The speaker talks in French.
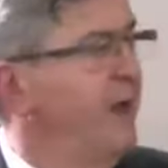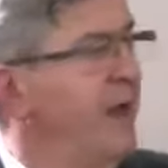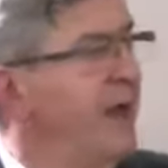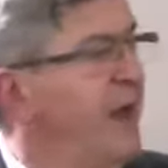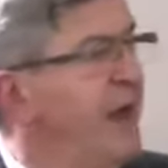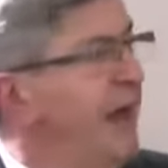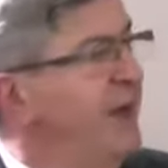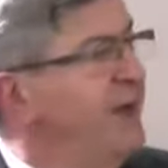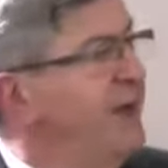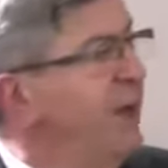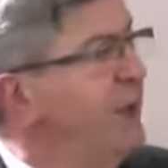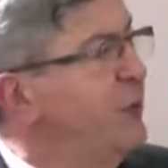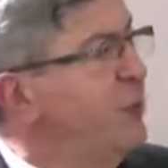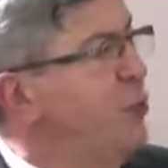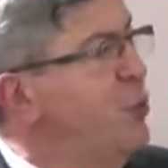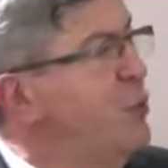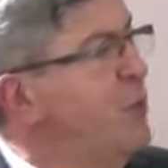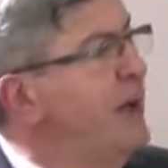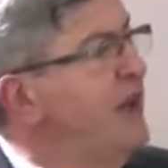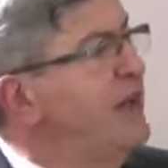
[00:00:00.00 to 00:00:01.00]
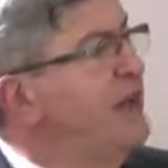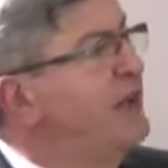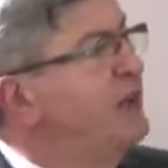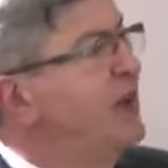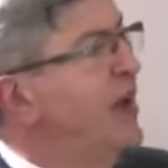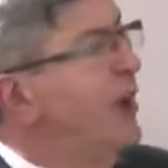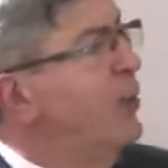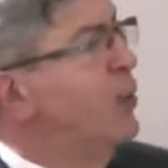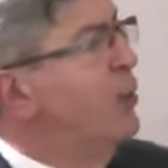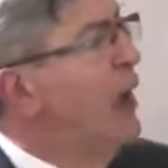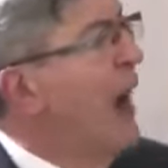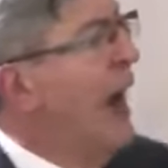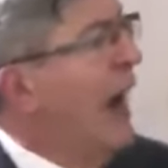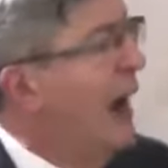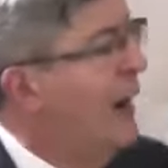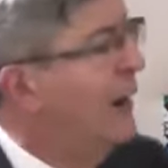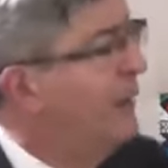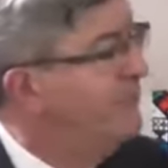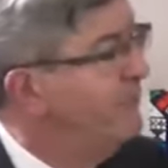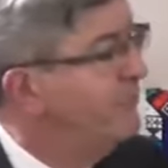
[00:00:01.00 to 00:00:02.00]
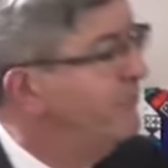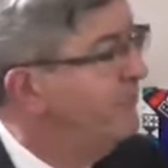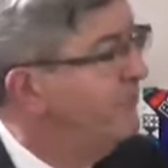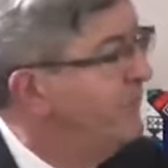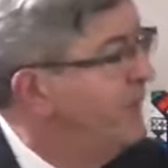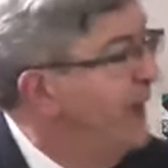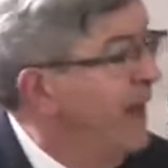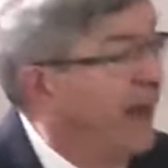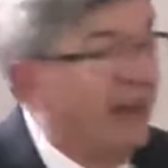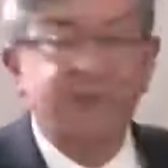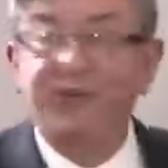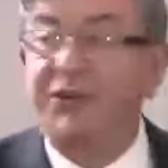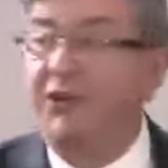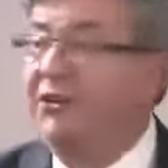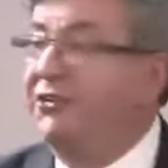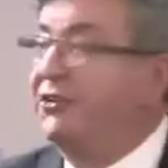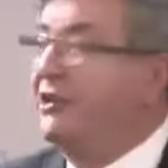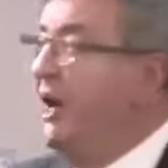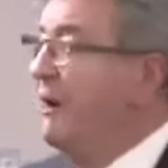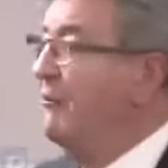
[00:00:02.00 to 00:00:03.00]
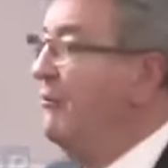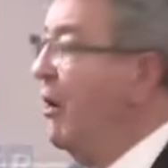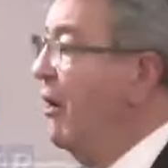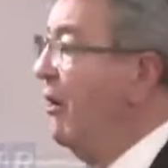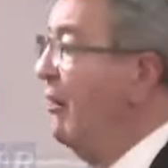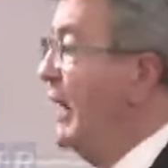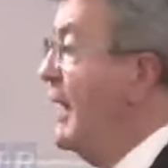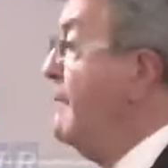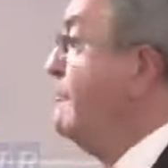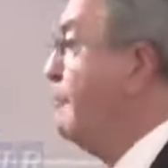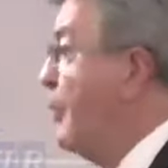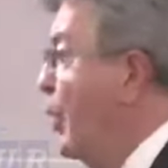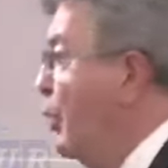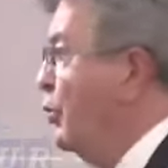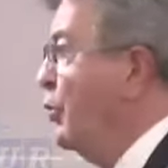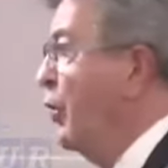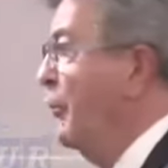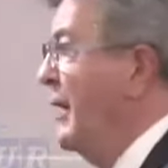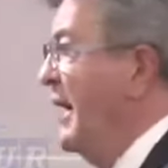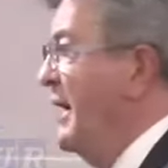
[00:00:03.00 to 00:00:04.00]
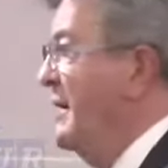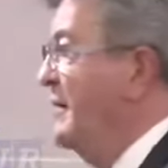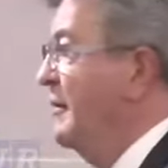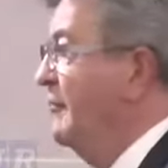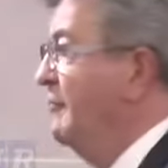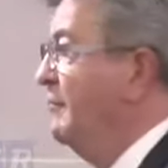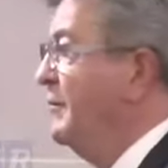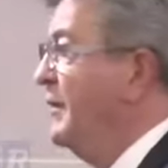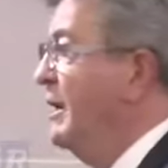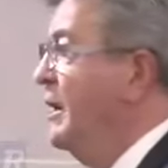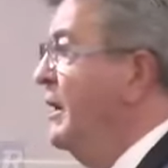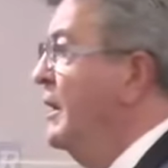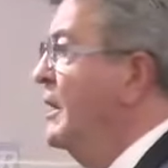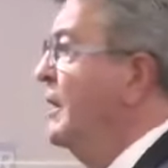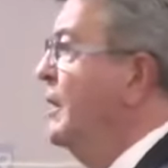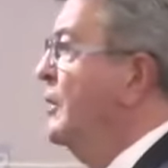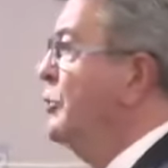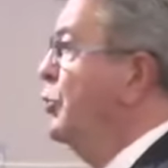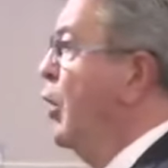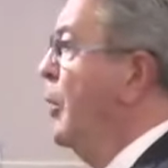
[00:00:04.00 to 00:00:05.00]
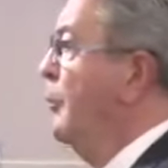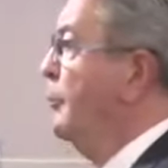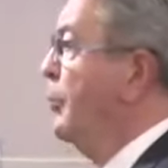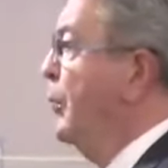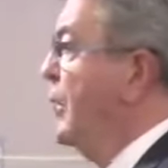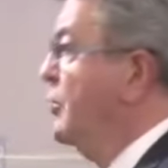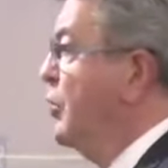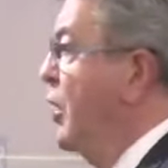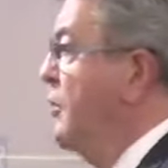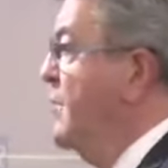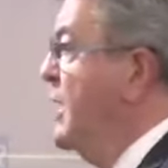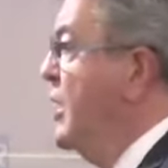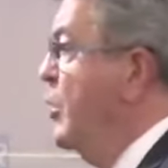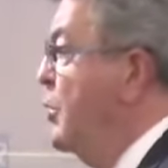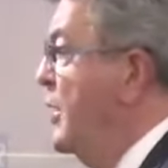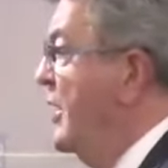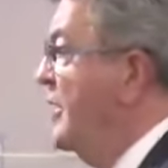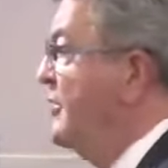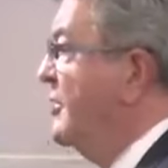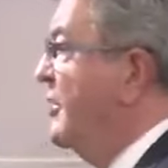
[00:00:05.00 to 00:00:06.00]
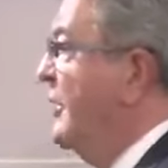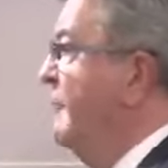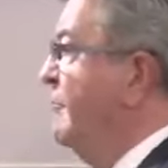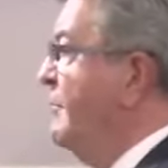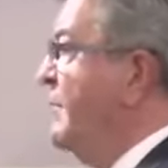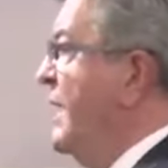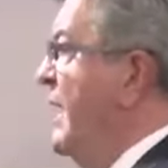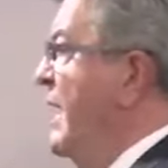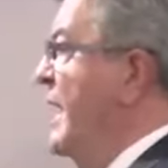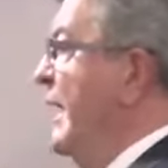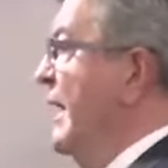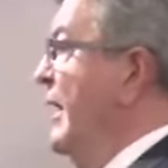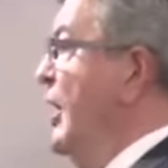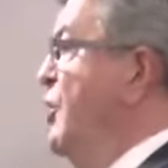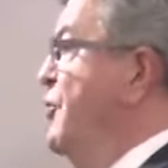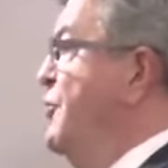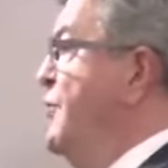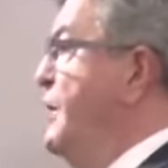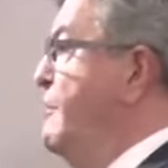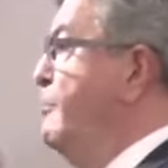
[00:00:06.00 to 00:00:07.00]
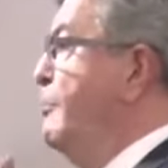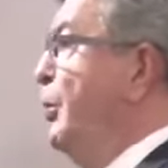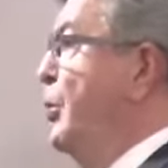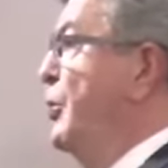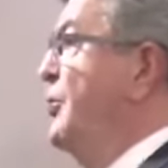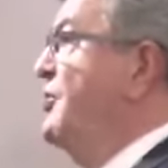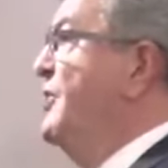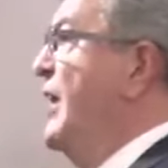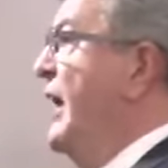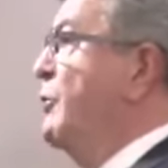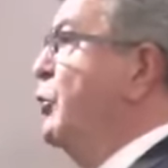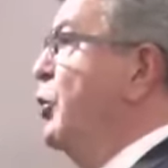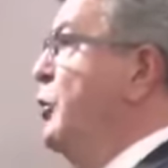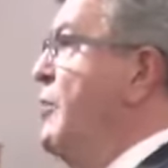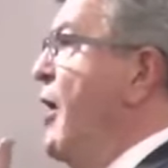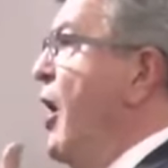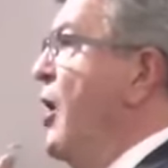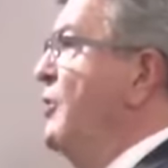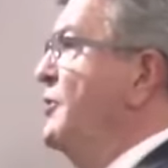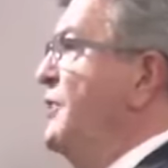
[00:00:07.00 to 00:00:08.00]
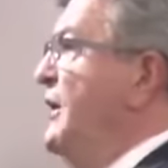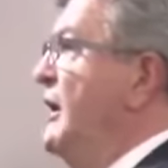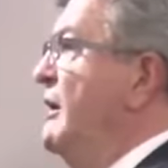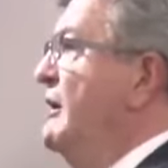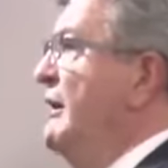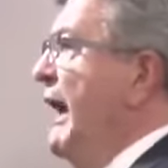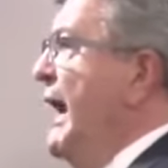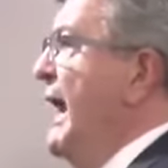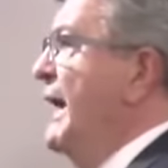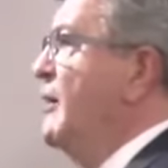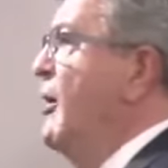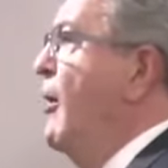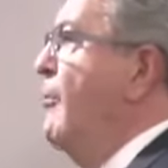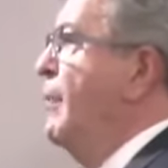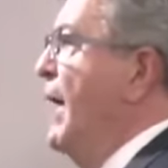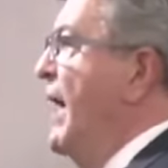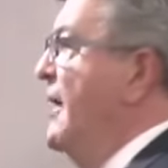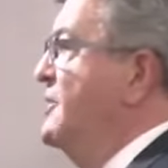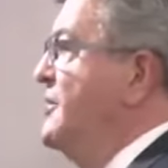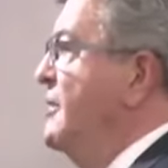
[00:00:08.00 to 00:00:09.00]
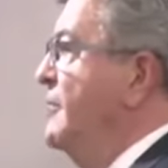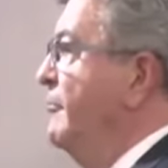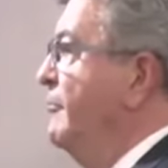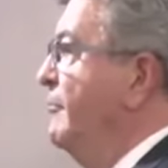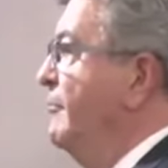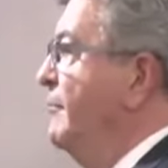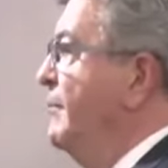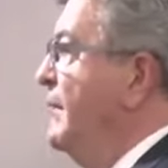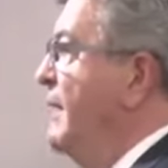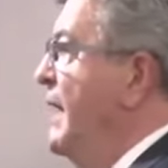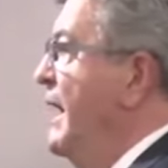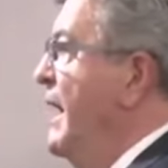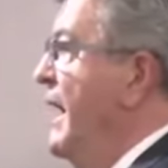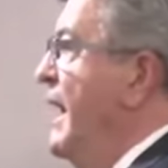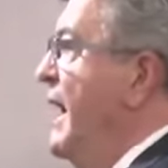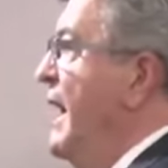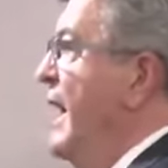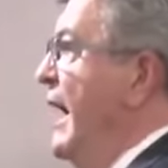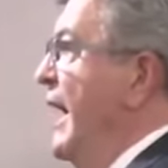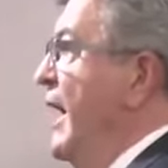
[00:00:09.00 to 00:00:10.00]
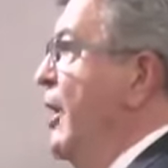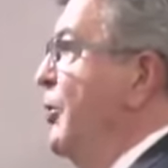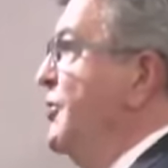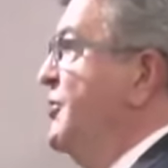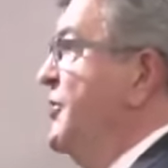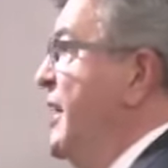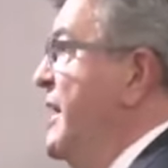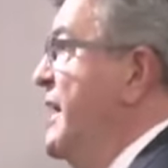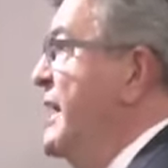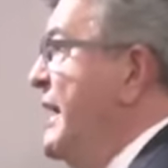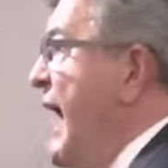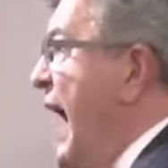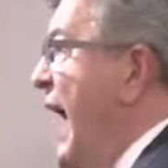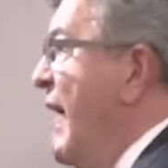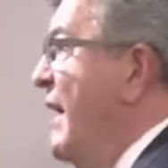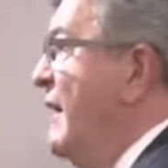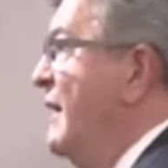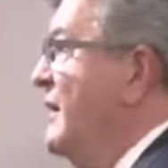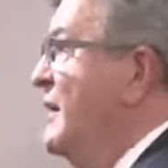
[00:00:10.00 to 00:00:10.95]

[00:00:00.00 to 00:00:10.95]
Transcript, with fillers: était une humanité rurale, essentiellement, et peu urbaine. Depuis 2008, il vit plus d'êtres humains en ville qu'à la campagne. Et au Sénégal,